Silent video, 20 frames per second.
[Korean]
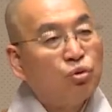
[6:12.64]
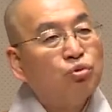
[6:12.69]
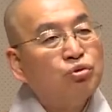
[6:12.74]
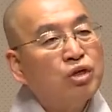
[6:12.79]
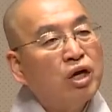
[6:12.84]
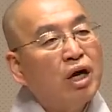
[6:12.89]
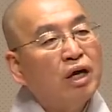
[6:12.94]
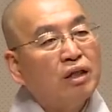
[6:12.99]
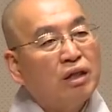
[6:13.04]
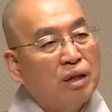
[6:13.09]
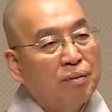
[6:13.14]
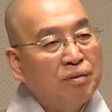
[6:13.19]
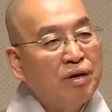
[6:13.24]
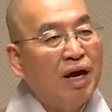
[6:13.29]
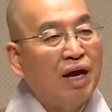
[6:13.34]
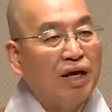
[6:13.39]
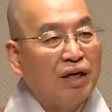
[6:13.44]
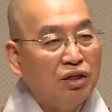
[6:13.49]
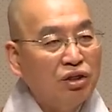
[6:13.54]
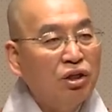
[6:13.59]
동생 때문에
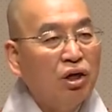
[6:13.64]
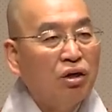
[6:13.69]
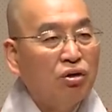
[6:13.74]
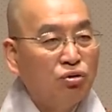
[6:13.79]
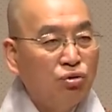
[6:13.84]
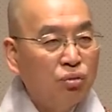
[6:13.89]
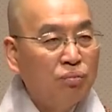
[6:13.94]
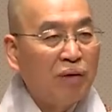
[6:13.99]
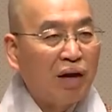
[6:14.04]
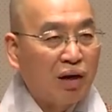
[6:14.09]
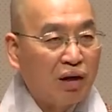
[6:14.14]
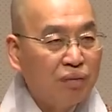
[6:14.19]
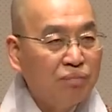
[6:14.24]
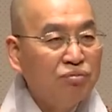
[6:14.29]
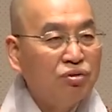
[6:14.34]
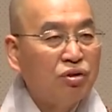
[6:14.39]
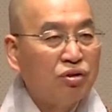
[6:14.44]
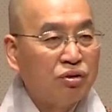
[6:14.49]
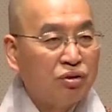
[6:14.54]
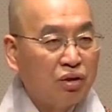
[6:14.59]
아니다 이런
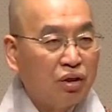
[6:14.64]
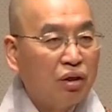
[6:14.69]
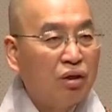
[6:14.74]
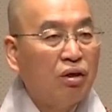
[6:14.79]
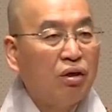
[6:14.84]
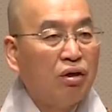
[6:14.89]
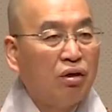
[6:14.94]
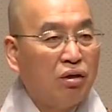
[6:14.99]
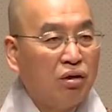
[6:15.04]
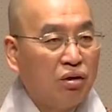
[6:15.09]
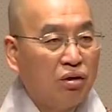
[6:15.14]
말하면 되잖아.